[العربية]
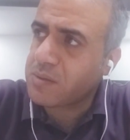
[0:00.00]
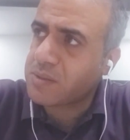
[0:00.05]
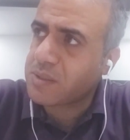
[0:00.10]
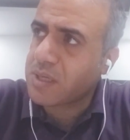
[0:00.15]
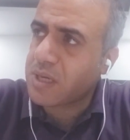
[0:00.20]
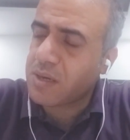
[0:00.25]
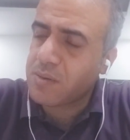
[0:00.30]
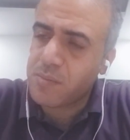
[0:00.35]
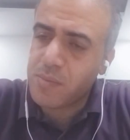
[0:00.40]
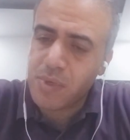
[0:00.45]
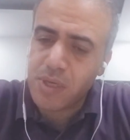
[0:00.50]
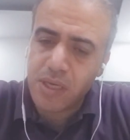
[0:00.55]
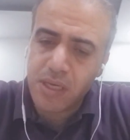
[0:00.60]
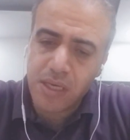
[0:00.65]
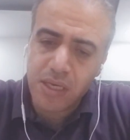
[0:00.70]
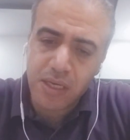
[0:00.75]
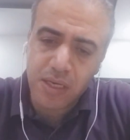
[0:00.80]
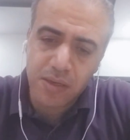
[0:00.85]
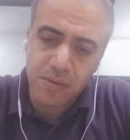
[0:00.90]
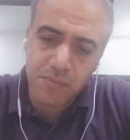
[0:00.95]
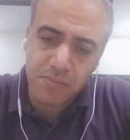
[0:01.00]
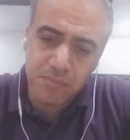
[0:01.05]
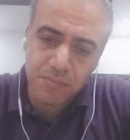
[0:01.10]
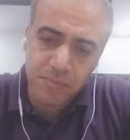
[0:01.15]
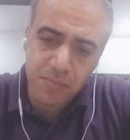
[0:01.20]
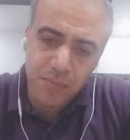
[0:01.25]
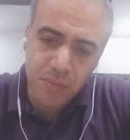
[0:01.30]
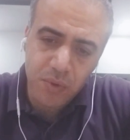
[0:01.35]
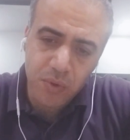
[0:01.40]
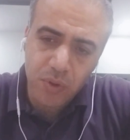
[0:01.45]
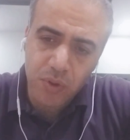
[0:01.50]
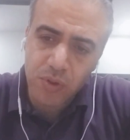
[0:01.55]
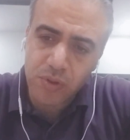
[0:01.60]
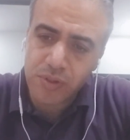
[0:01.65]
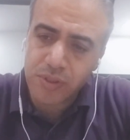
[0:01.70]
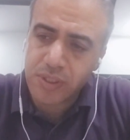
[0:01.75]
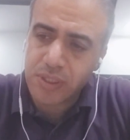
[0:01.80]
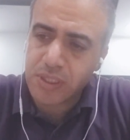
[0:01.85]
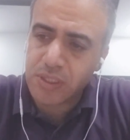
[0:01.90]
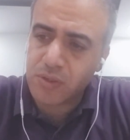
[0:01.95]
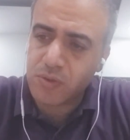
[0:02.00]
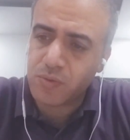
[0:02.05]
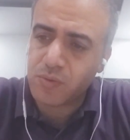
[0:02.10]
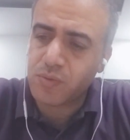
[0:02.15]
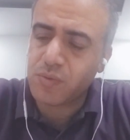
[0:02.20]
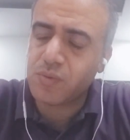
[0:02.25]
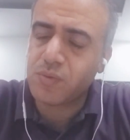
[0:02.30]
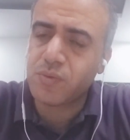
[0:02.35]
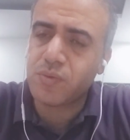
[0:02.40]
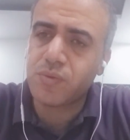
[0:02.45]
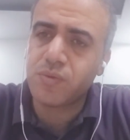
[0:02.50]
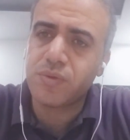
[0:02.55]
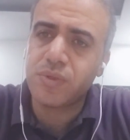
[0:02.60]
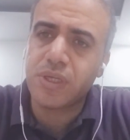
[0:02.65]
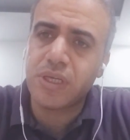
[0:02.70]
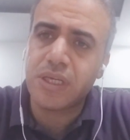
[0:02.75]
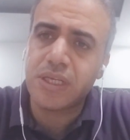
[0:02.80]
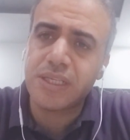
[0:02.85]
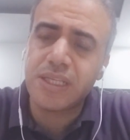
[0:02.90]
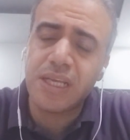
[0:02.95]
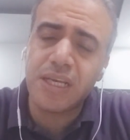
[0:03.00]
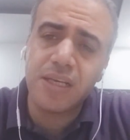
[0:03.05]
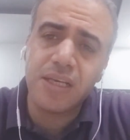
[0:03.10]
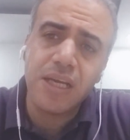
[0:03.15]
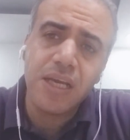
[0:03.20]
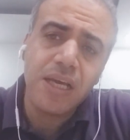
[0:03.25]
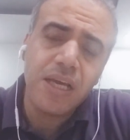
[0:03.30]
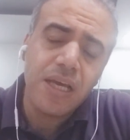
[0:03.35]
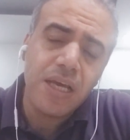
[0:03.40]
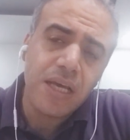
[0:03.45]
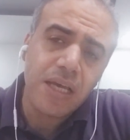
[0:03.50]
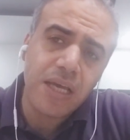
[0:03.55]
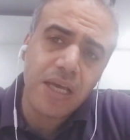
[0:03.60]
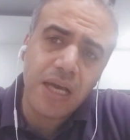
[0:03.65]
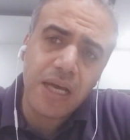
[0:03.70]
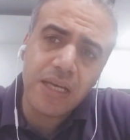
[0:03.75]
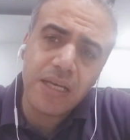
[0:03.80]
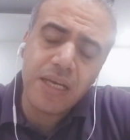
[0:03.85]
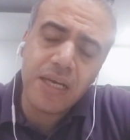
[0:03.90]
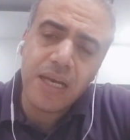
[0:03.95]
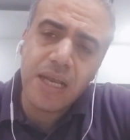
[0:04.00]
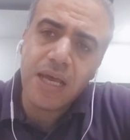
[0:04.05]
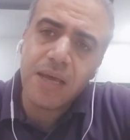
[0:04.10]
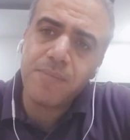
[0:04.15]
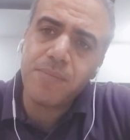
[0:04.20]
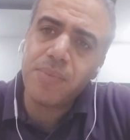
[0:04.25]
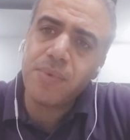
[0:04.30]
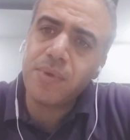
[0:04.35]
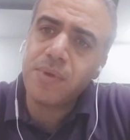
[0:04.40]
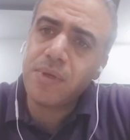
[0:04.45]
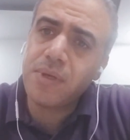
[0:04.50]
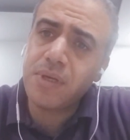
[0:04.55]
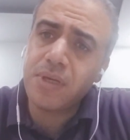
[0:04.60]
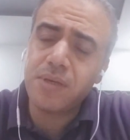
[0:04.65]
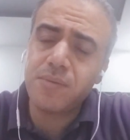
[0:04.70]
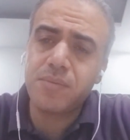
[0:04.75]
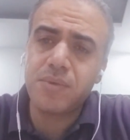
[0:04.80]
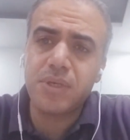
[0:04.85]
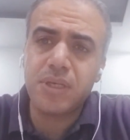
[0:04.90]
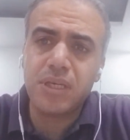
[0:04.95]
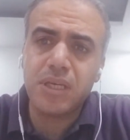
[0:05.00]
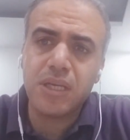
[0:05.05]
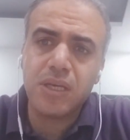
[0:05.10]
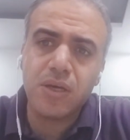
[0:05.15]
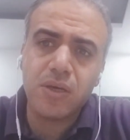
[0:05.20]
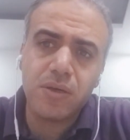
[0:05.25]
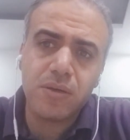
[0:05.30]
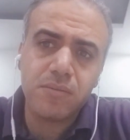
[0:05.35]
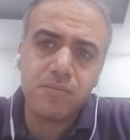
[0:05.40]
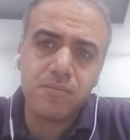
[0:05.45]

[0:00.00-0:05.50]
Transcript: عصامية كسرت وذلت هل كعلى الأب الابن اللي